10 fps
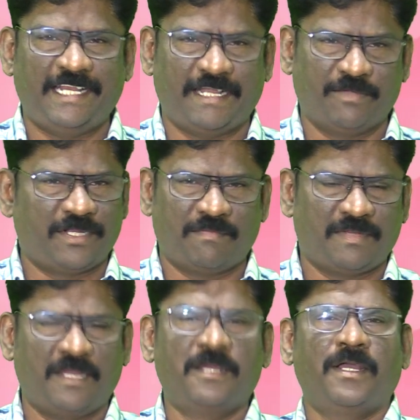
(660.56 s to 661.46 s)
இல்லையே
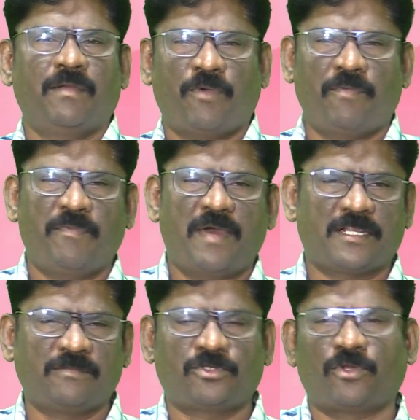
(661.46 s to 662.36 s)
மிருகம்னா போப்பு
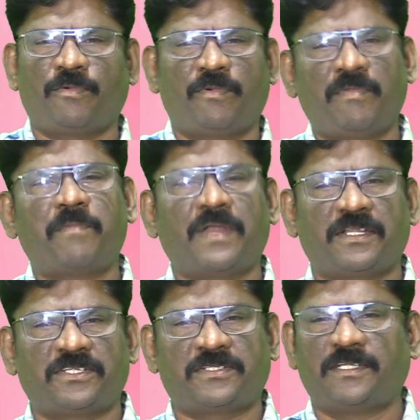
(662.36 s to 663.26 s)
மார்க்கம் சொரூபம்னா
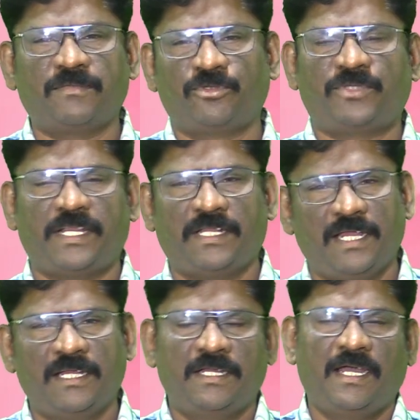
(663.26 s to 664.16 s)
ப்ராட்டஸ்டன்ட்டு முத்திரைனா
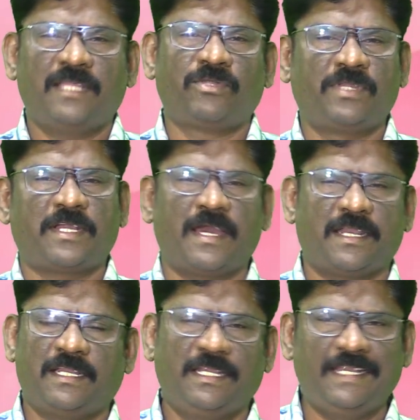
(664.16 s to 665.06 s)
அதனுடைய
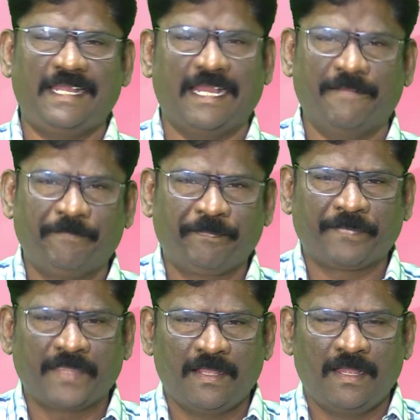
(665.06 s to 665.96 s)
காரியம் இல்லையே
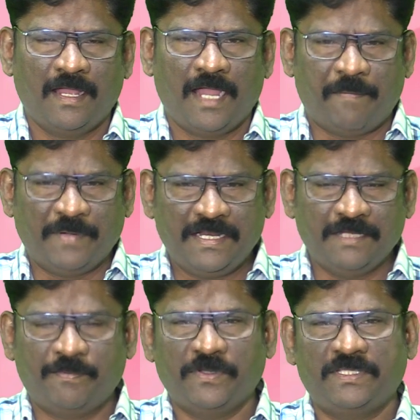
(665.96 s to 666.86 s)
அப்படின்னா
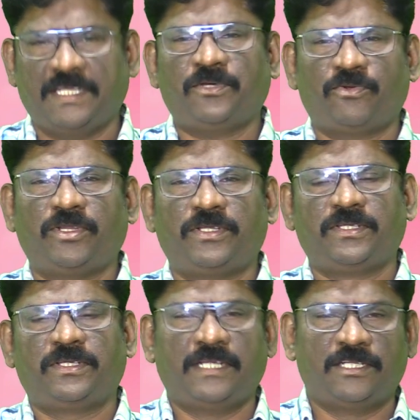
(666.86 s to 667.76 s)
இப்போ இது எதை
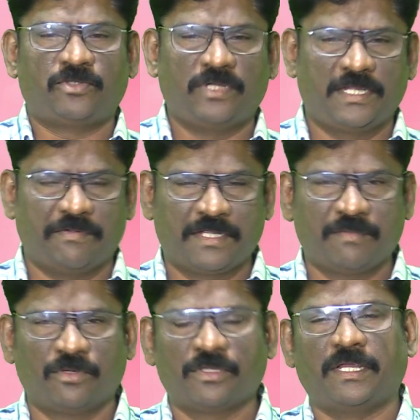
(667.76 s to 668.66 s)
குறிக்குது என்று சொல்லி
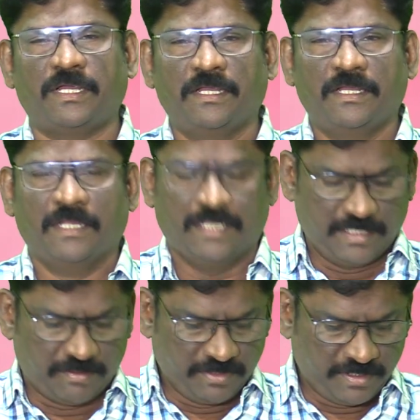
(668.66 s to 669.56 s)
கவனிக்கும் போது
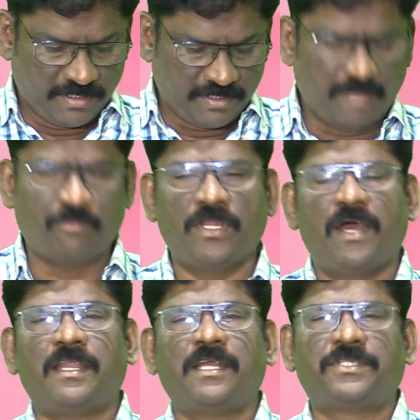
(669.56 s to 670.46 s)
இதை வந்து நம்முடைய
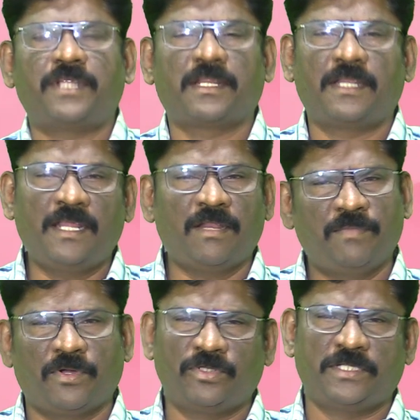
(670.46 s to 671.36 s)
ஆராய்ச்சியாளர்களில்
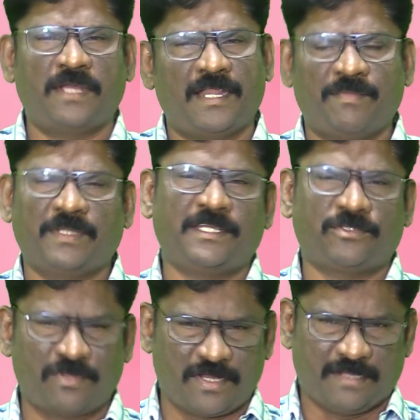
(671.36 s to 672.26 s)
ரொம்ப கொஞ்சம் ஞானமாக
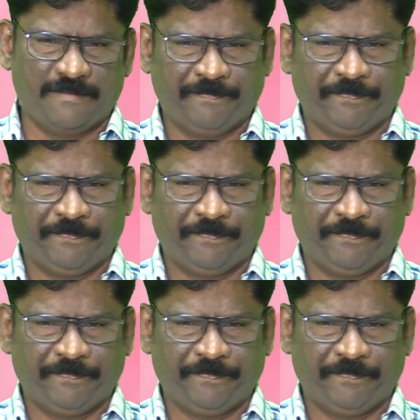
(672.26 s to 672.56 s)
தான் சொன்னாங்க